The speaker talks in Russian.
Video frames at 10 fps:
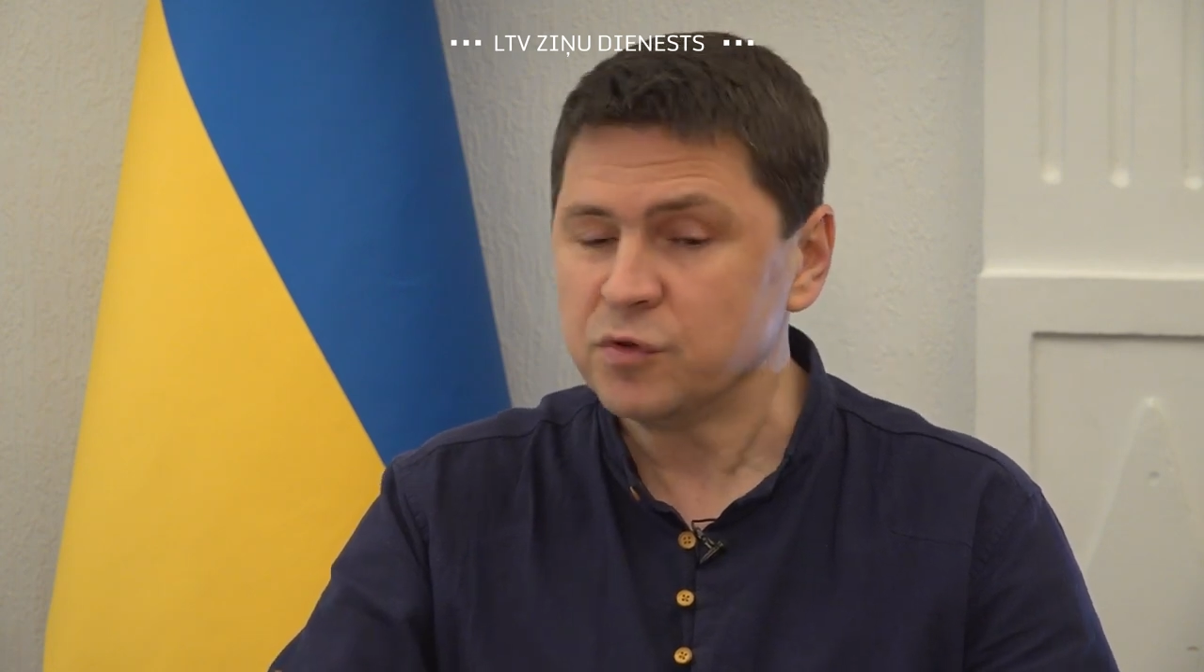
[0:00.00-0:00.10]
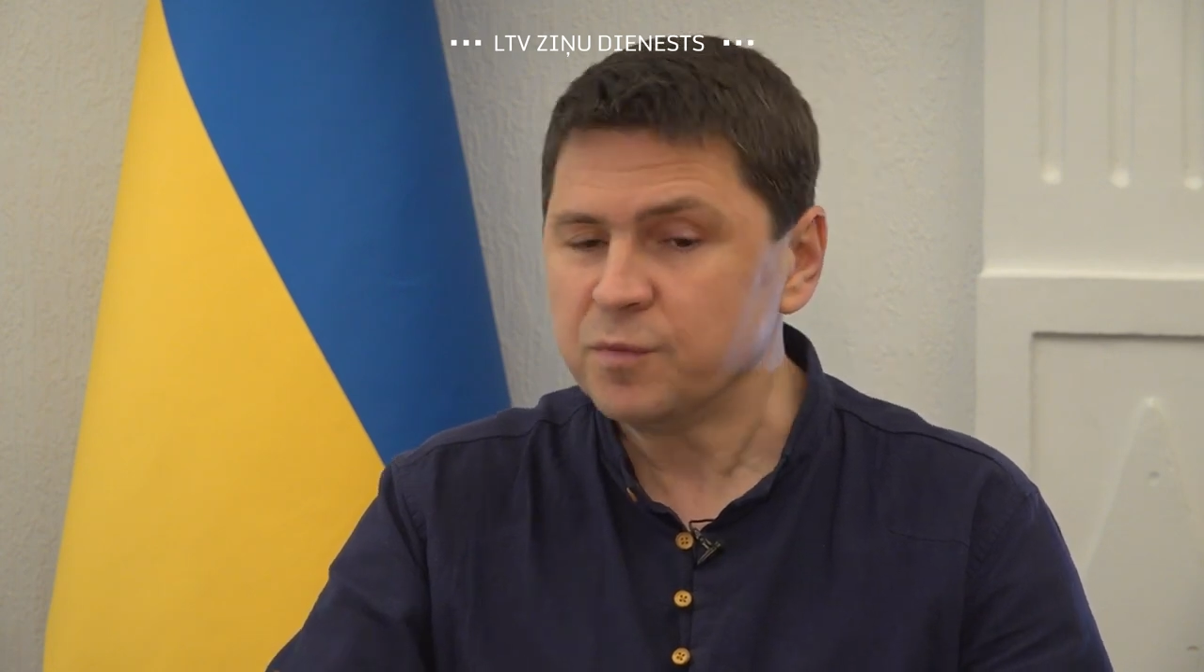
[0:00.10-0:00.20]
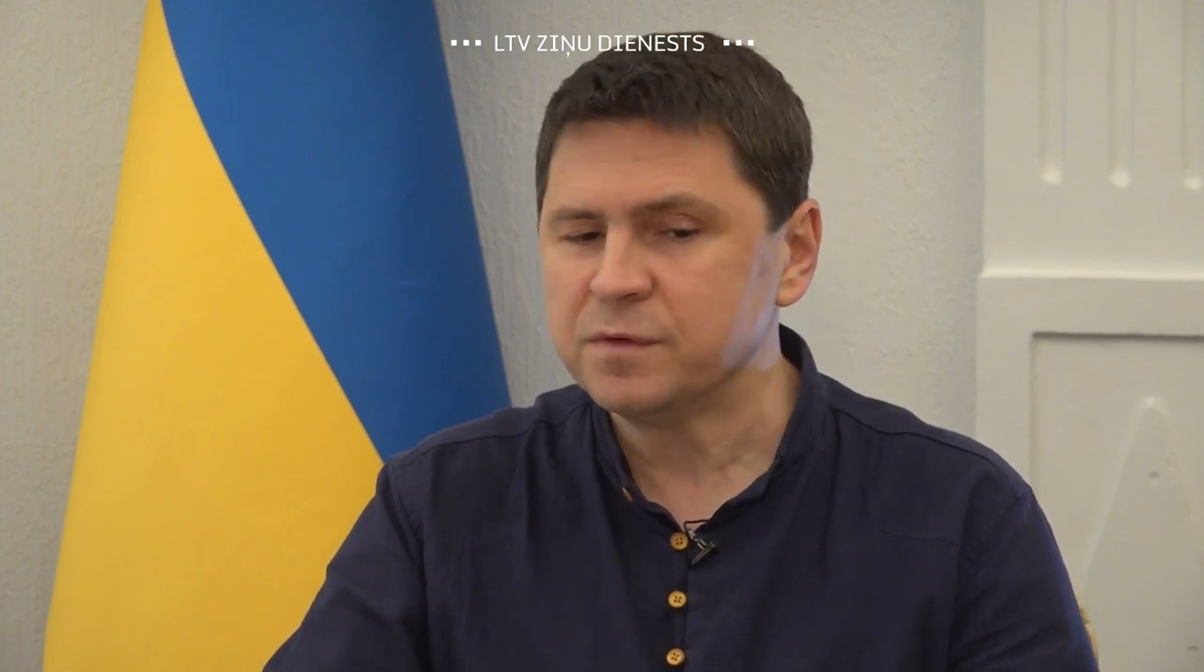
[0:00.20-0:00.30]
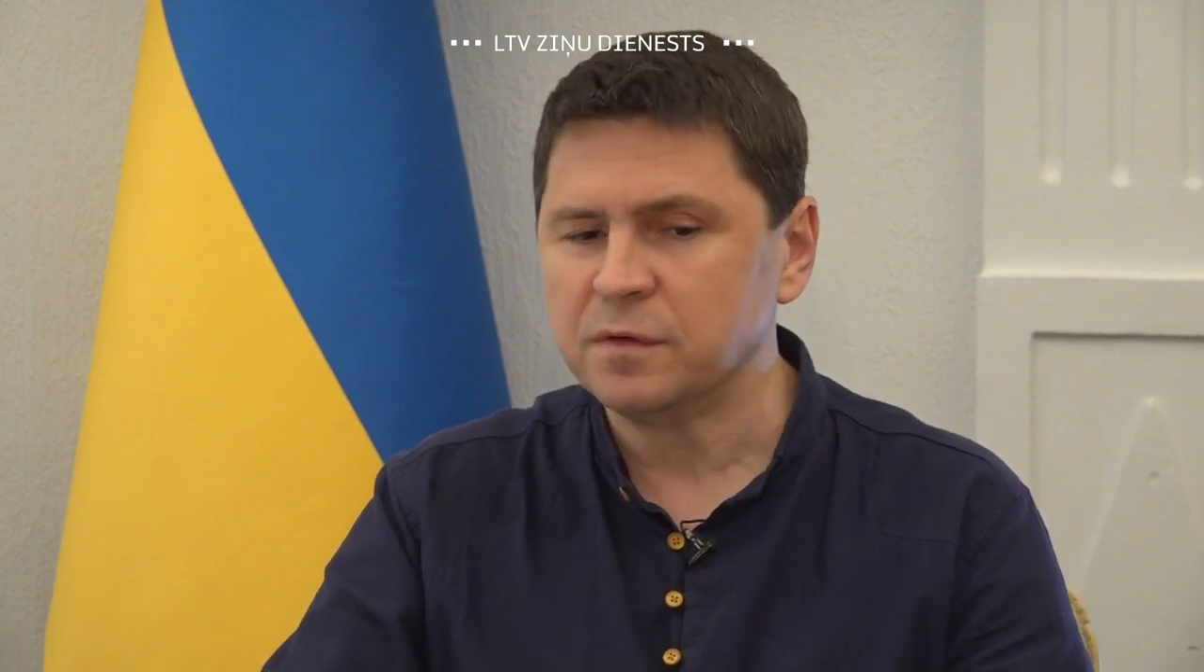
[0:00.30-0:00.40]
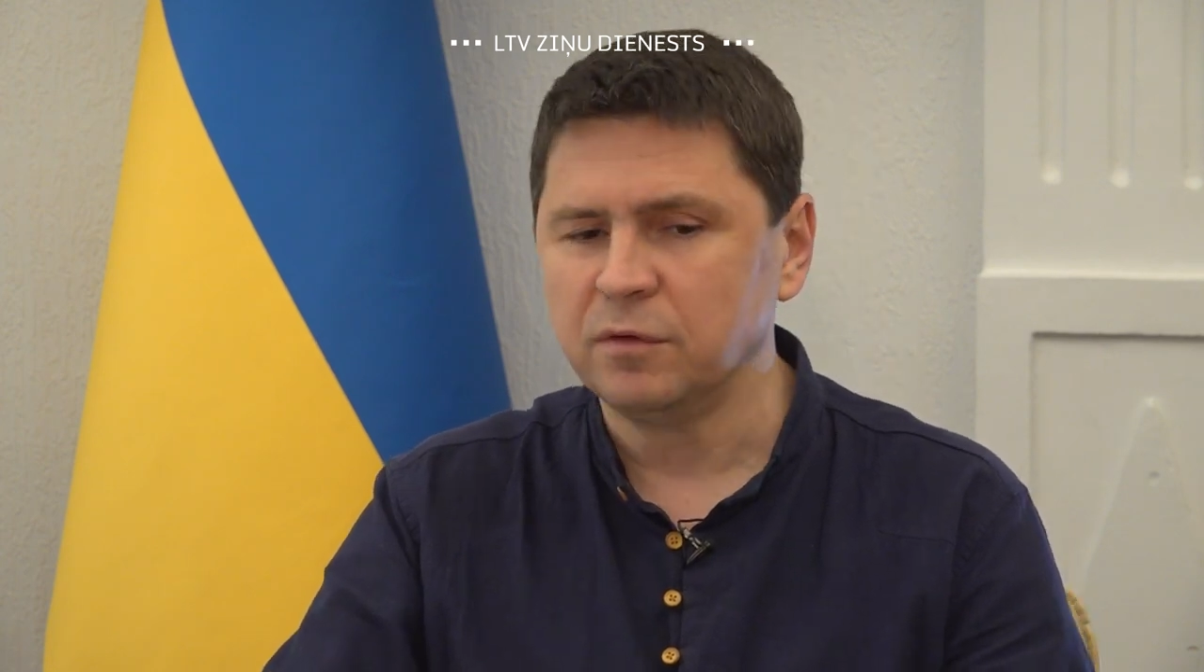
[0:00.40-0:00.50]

собственно